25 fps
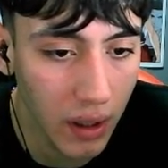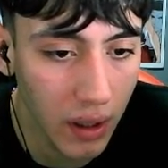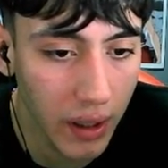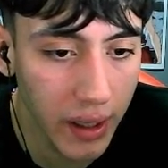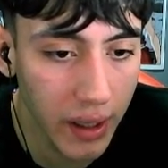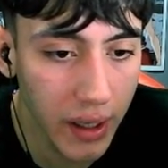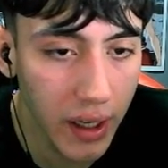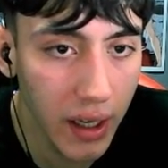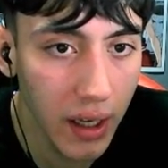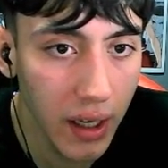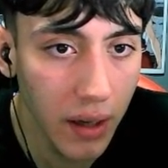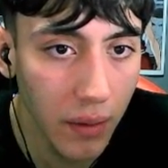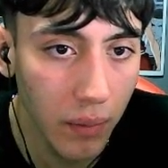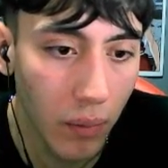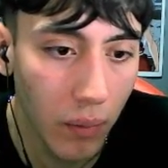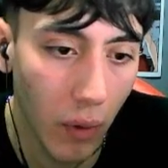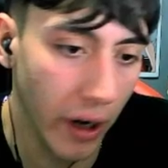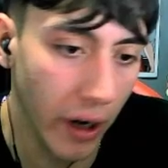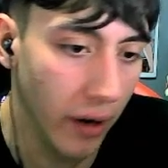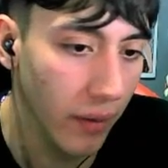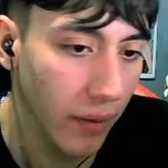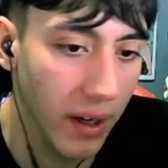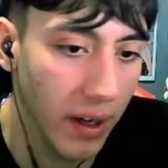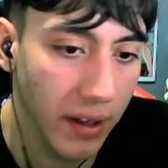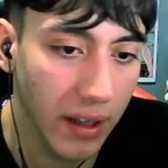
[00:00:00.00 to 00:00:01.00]
Y
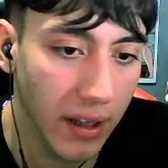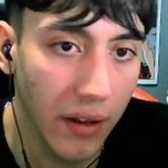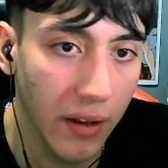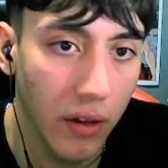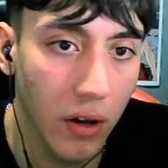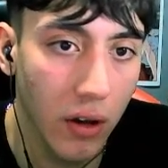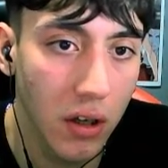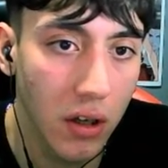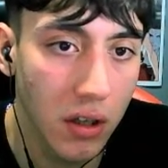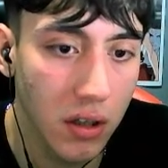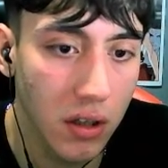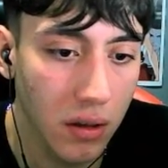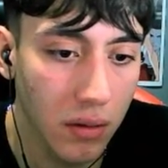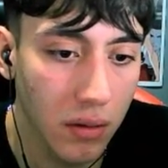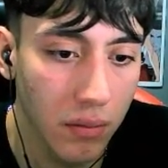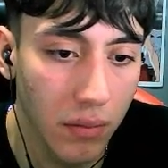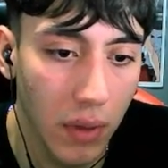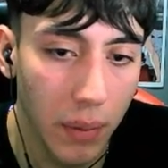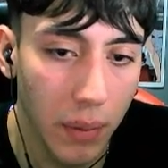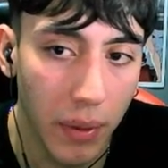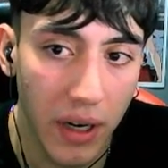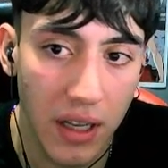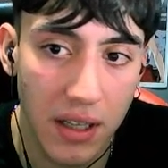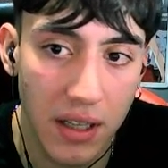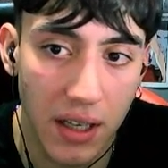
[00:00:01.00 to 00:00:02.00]
bueno, estas dos,
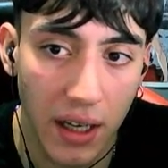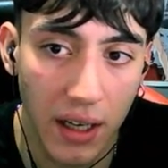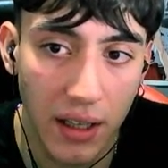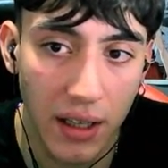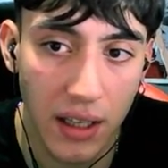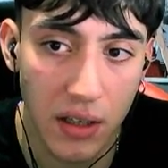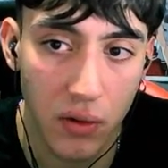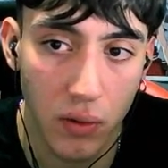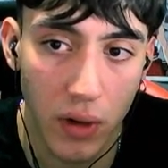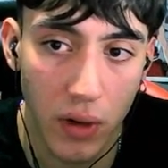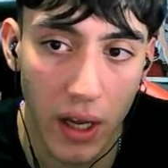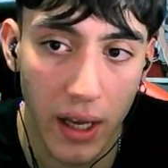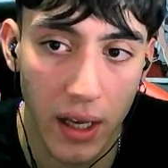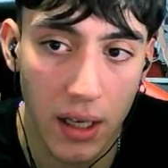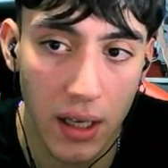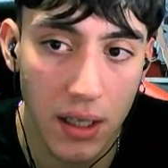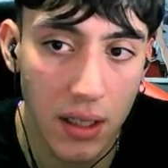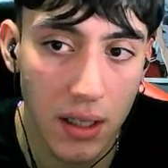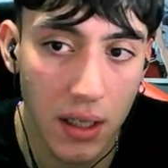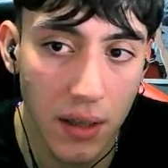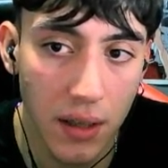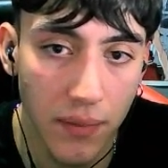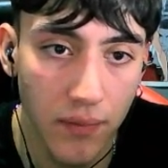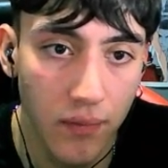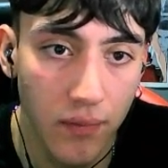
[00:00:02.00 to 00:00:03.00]
me parece que esta es una
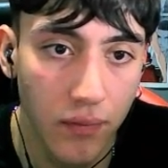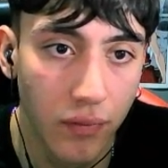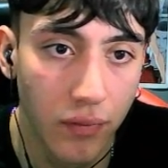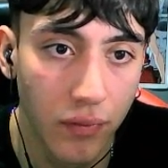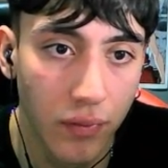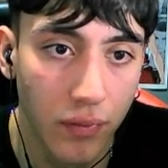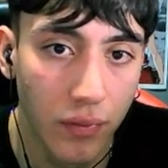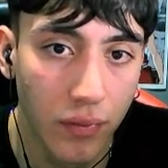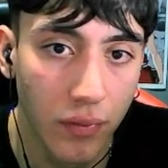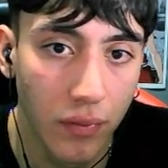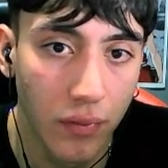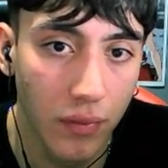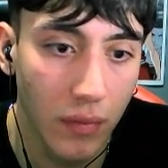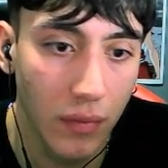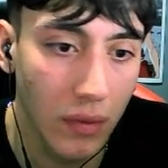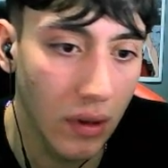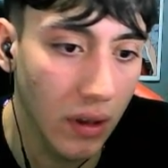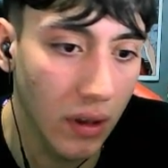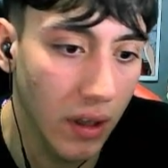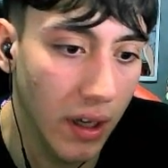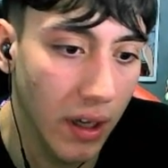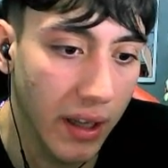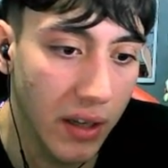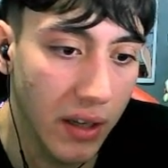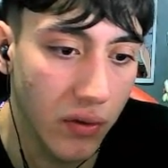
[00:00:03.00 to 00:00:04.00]
S
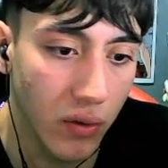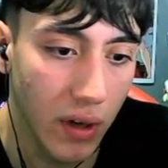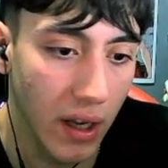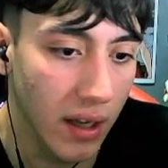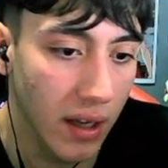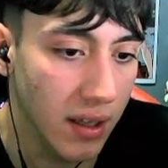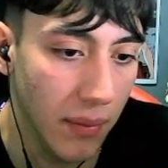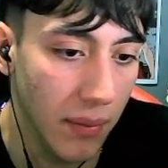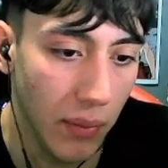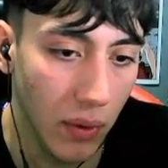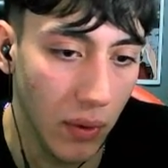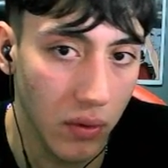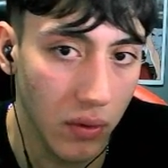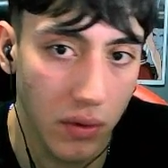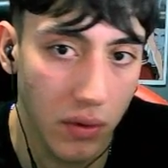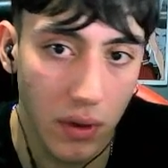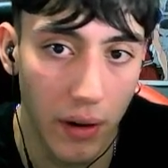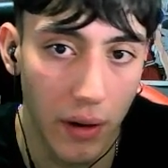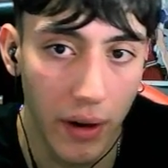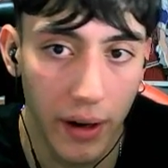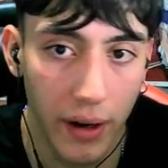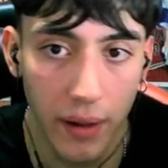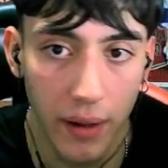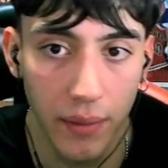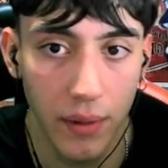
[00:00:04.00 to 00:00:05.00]
y esta es una S,
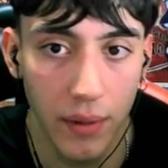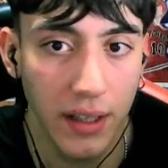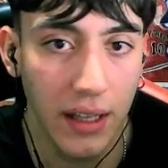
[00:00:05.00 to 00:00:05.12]
la verdad.